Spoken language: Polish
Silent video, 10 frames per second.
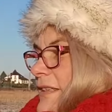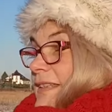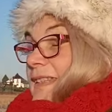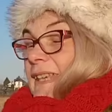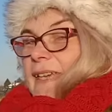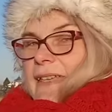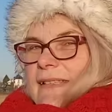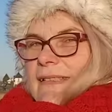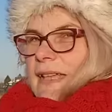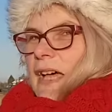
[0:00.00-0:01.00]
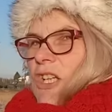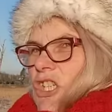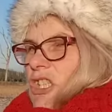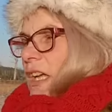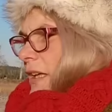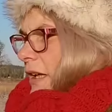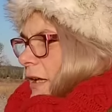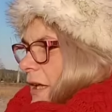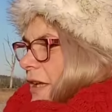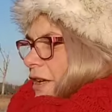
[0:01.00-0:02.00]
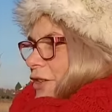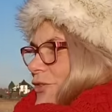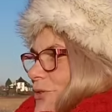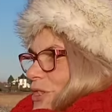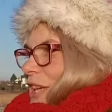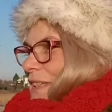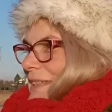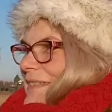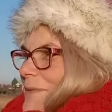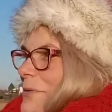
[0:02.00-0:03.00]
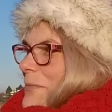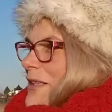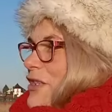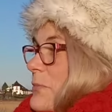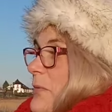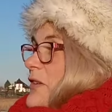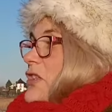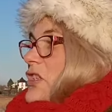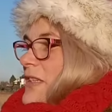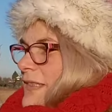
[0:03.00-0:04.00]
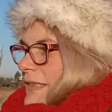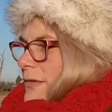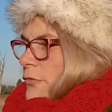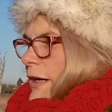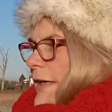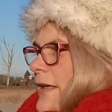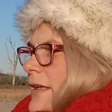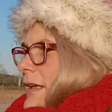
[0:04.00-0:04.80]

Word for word: nie jest aż taka duża jak na termometrze. Powietrze jest suche